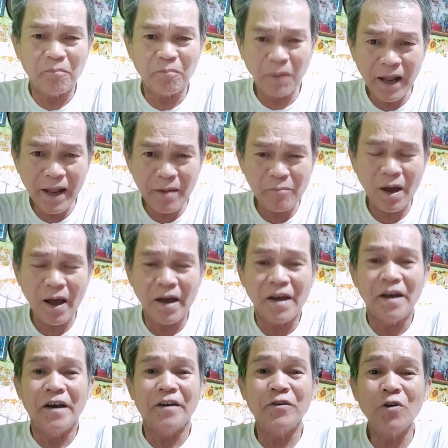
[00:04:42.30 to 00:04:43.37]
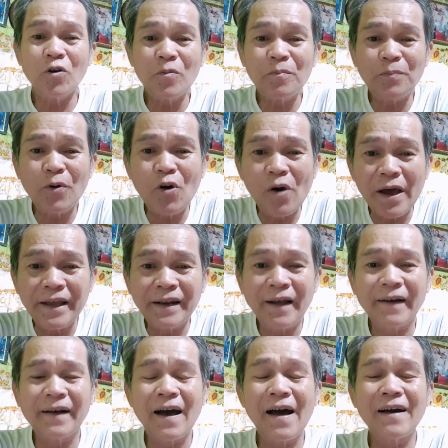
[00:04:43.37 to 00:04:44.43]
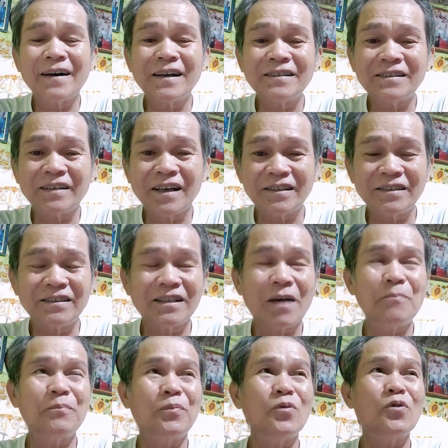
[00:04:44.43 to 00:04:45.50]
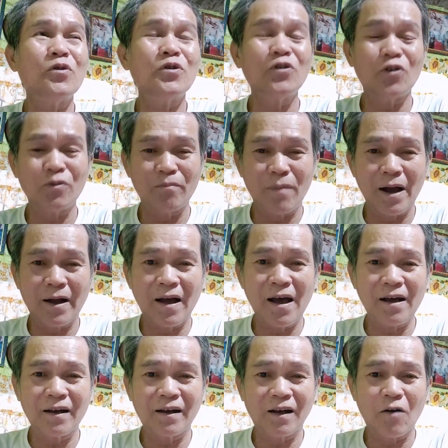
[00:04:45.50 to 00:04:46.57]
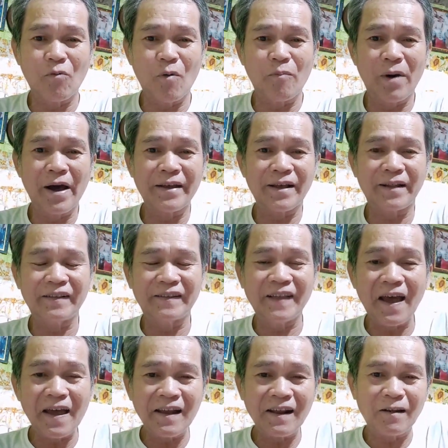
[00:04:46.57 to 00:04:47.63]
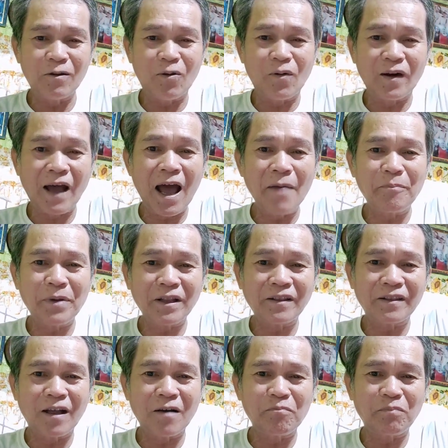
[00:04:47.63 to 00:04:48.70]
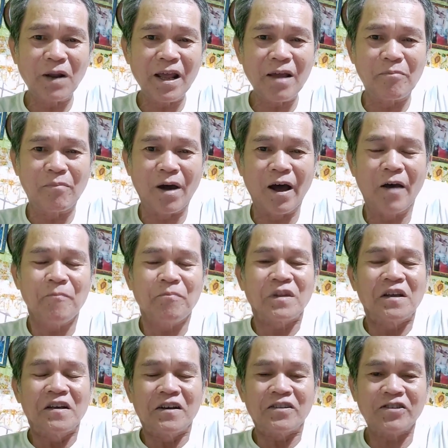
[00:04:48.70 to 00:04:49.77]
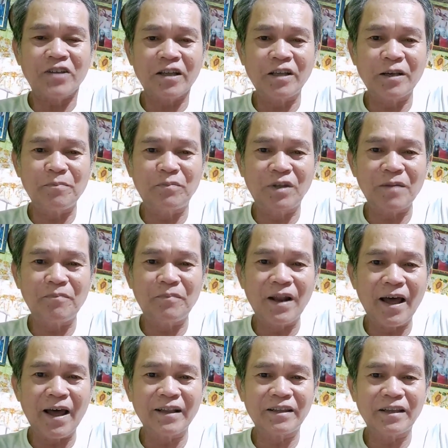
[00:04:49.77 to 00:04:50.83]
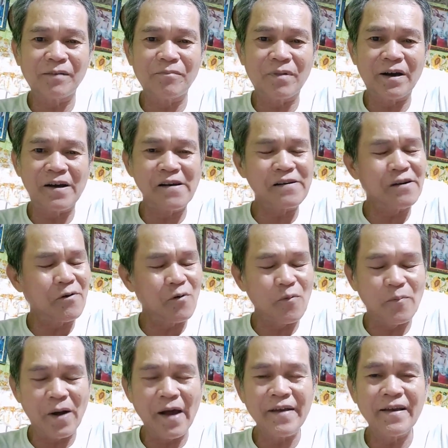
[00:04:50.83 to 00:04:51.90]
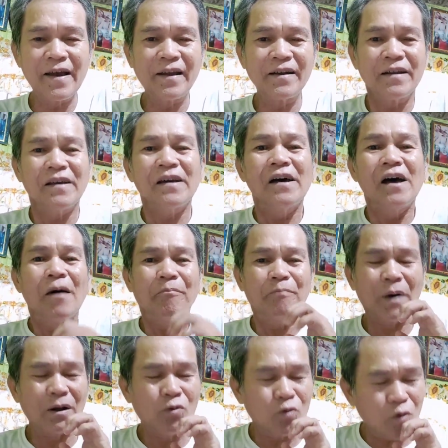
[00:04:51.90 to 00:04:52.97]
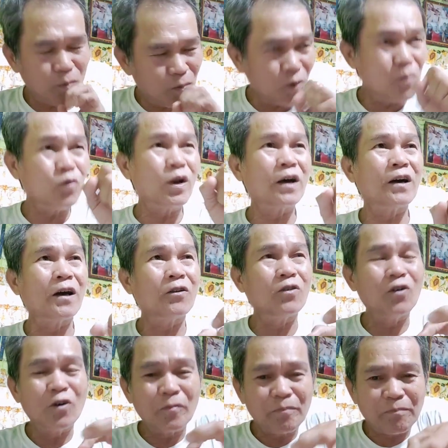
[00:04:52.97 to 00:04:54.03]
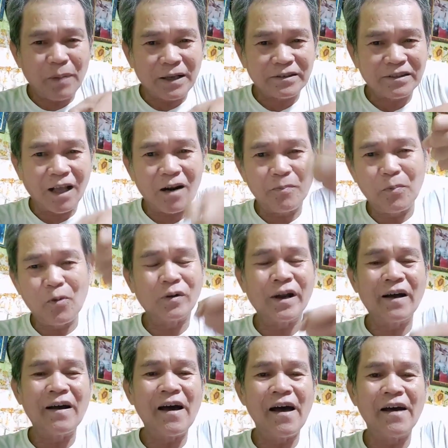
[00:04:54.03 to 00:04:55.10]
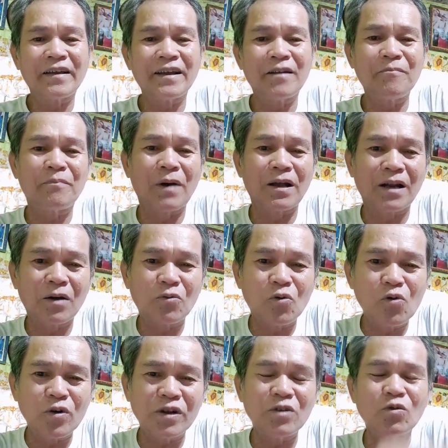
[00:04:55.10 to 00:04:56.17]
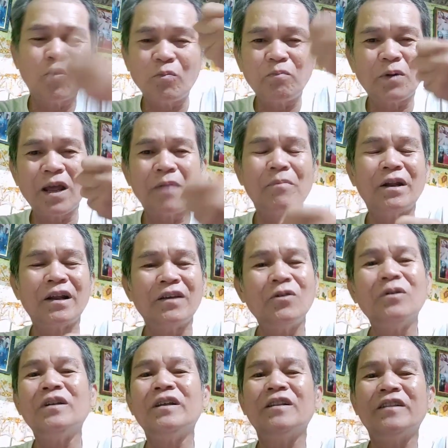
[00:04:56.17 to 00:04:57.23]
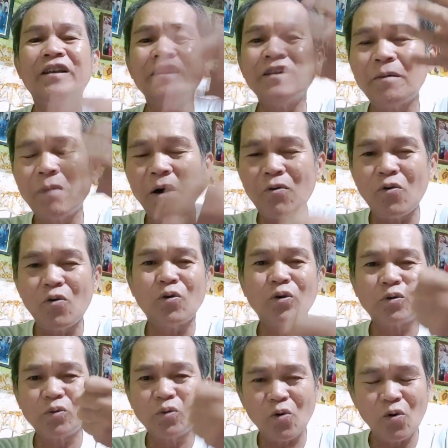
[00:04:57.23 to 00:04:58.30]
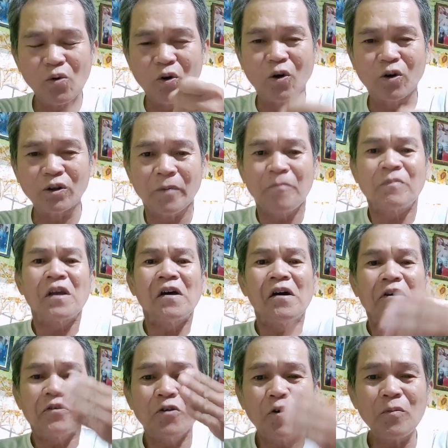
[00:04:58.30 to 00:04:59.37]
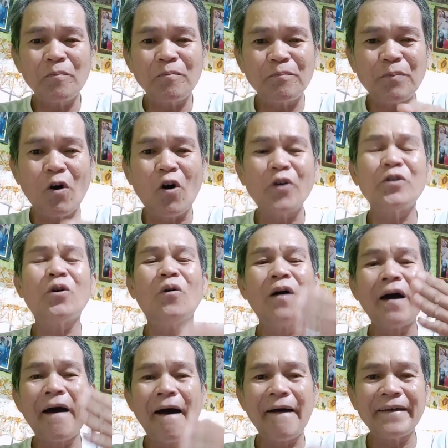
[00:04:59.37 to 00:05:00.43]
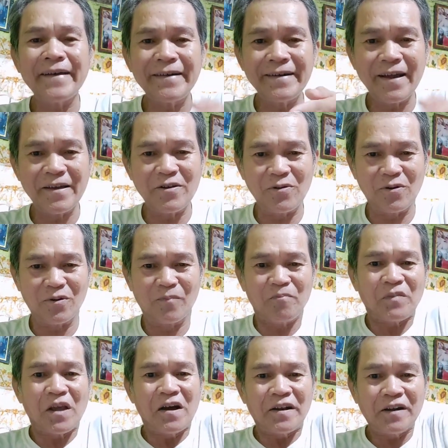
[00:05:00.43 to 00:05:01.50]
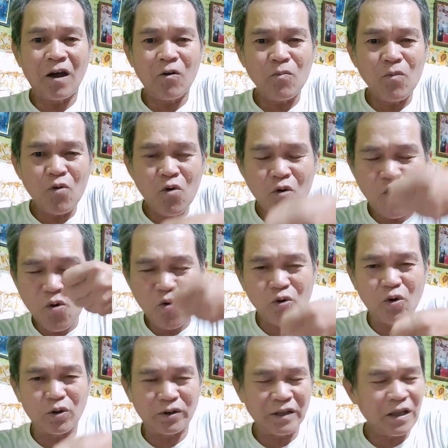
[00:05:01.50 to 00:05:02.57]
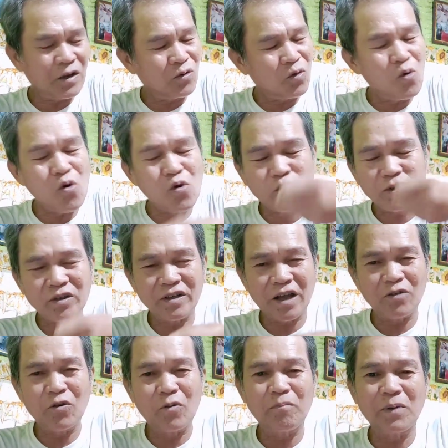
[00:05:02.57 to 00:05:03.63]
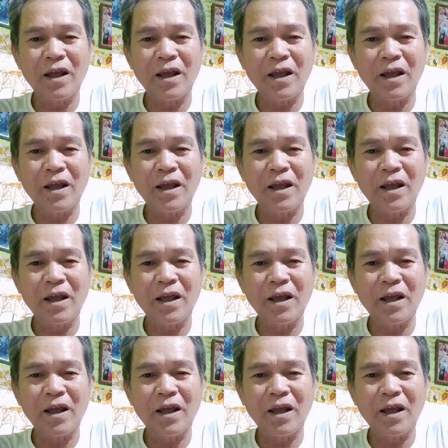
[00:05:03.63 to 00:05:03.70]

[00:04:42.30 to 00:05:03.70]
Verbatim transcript: plema yun po ay nagagasgas na po yun mga kababayan dahil yung kapit ng plema sa dibdib natin mga kababayan, pag ubo mo na ganon, pag salpok ng hangin para kunin yung plema na yun, hindi niya mahugot-hugot, yun po yung hangin na yun na humuhugot, na hinugot niya yung